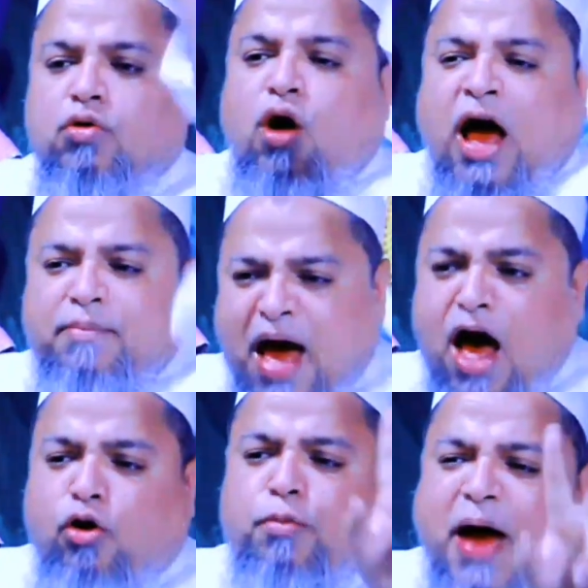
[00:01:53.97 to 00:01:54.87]
রুহামা
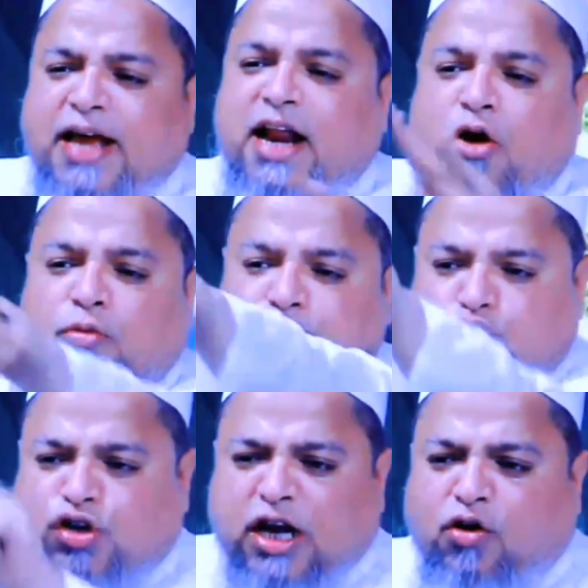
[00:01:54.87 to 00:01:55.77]
উবাইনাহুম
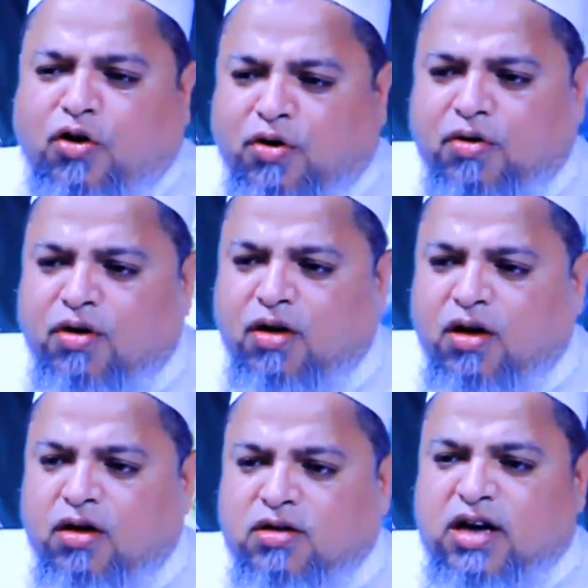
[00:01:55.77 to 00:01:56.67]
দুটি গুণ
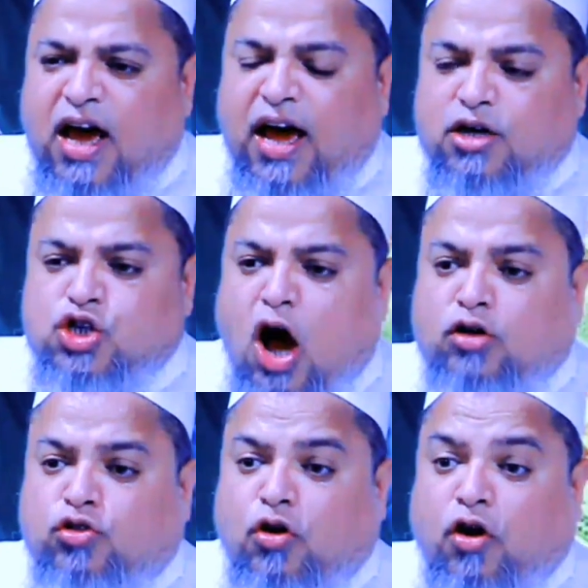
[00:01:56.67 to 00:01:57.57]
যে
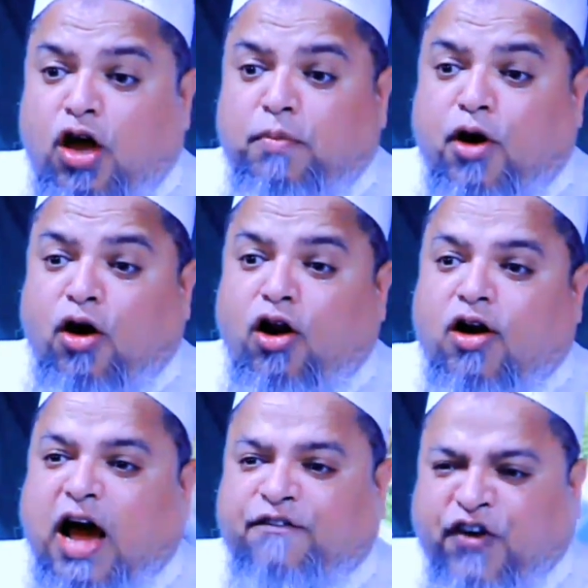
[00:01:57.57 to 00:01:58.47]
শক্ত হইব হইল
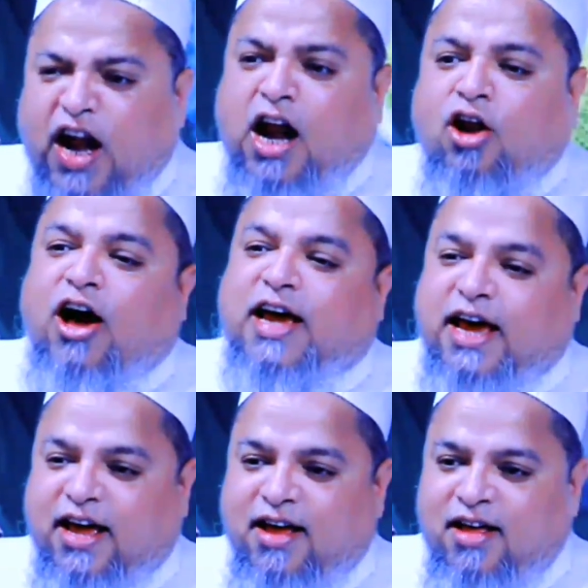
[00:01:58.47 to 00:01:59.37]
কাফেরের লগে
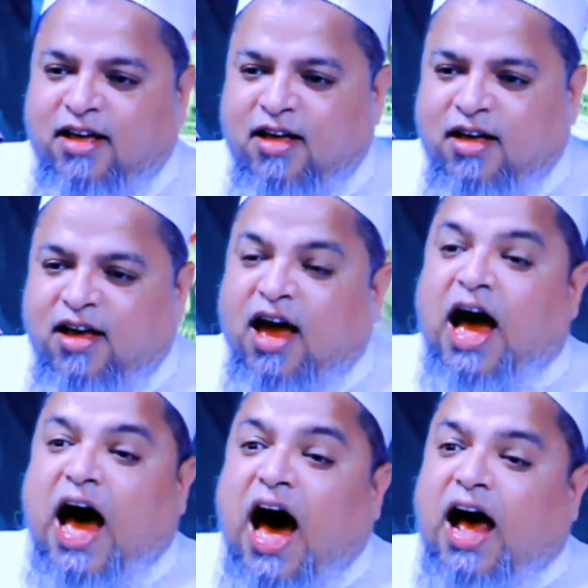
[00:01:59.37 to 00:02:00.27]

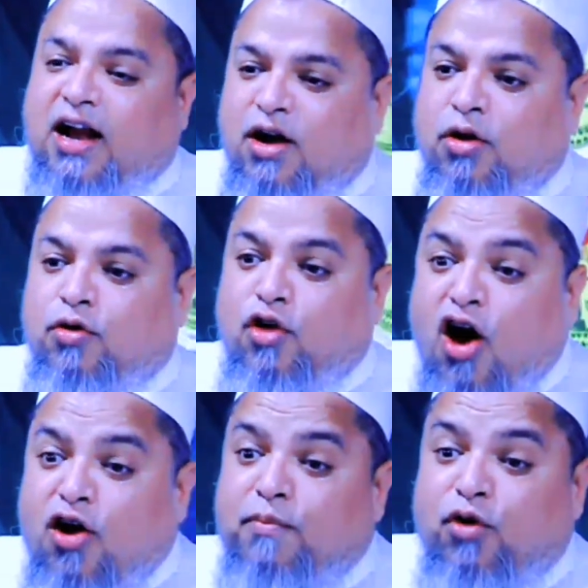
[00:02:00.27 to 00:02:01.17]
আর
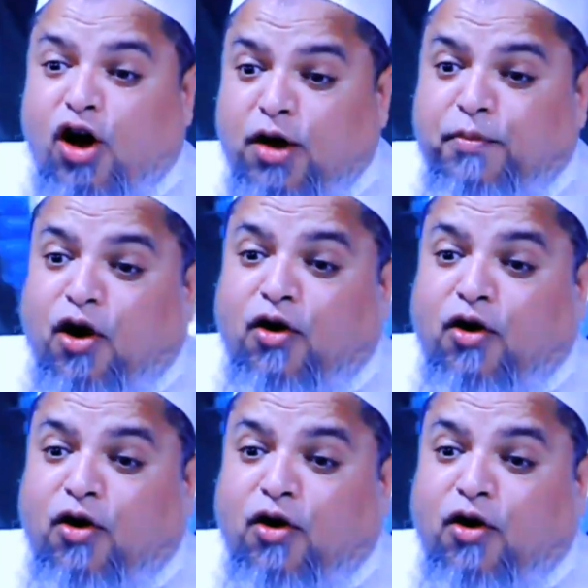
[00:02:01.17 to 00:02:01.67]
নরম হইব